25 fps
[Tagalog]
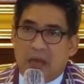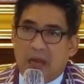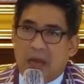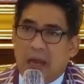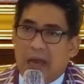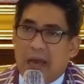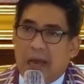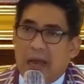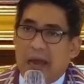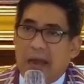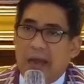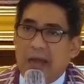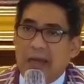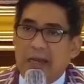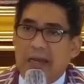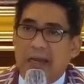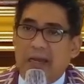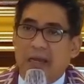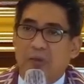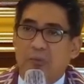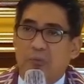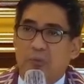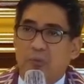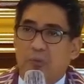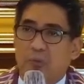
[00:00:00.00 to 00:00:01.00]
Anek
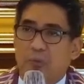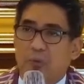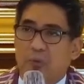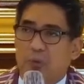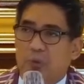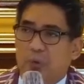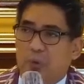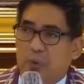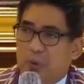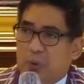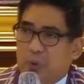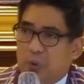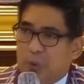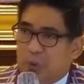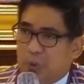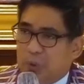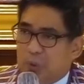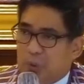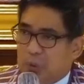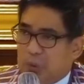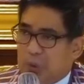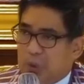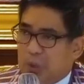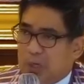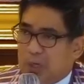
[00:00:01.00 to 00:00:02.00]
po,
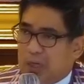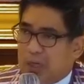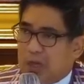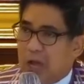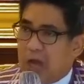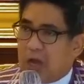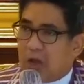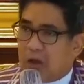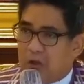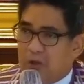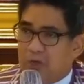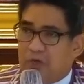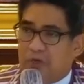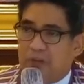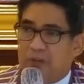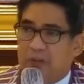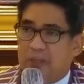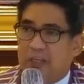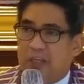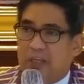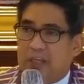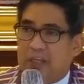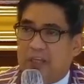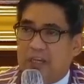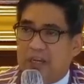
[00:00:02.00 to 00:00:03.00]
ka-confident,
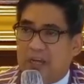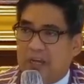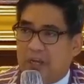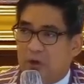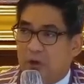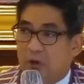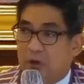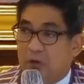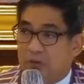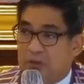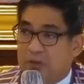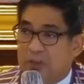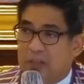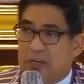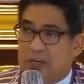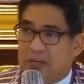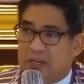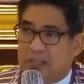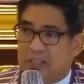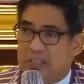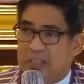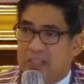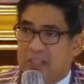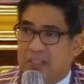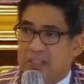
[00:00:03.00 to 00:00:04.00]
anak,
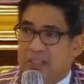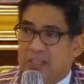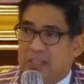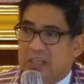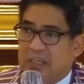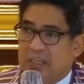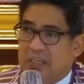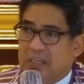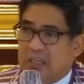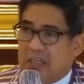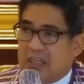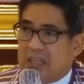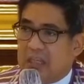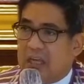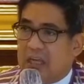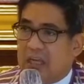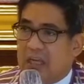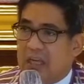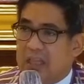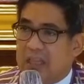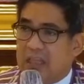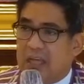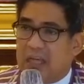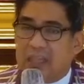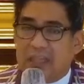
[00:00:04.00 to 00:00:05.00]
confidence. Itang e
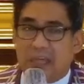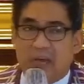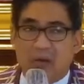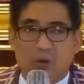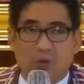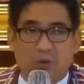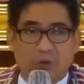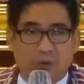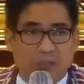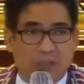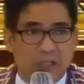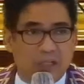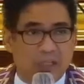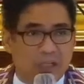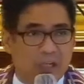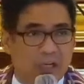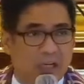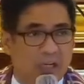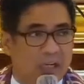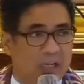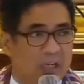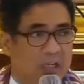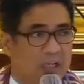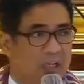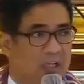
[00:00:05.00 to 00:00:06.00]
tatakot kay
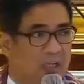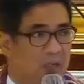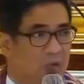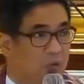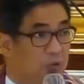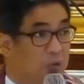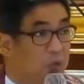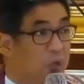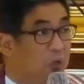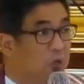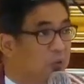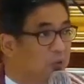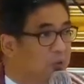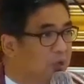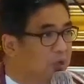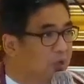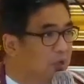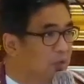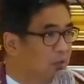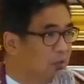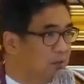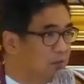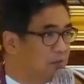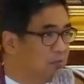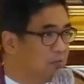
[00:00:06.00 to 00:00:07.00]
sarili na nung ninuya.
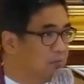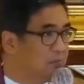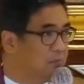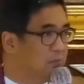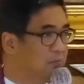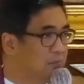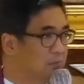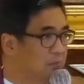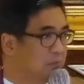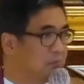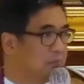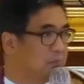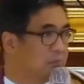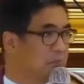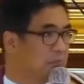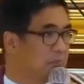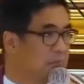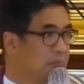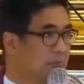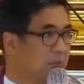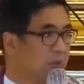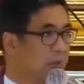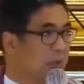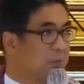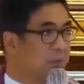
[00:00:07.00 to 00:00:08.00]

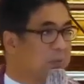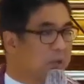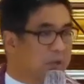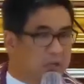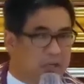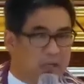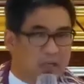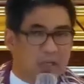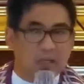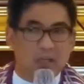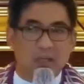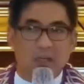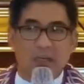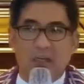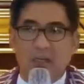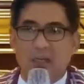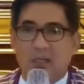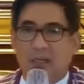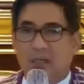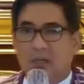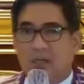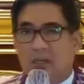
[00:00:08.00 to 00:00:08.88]
E marine, itang e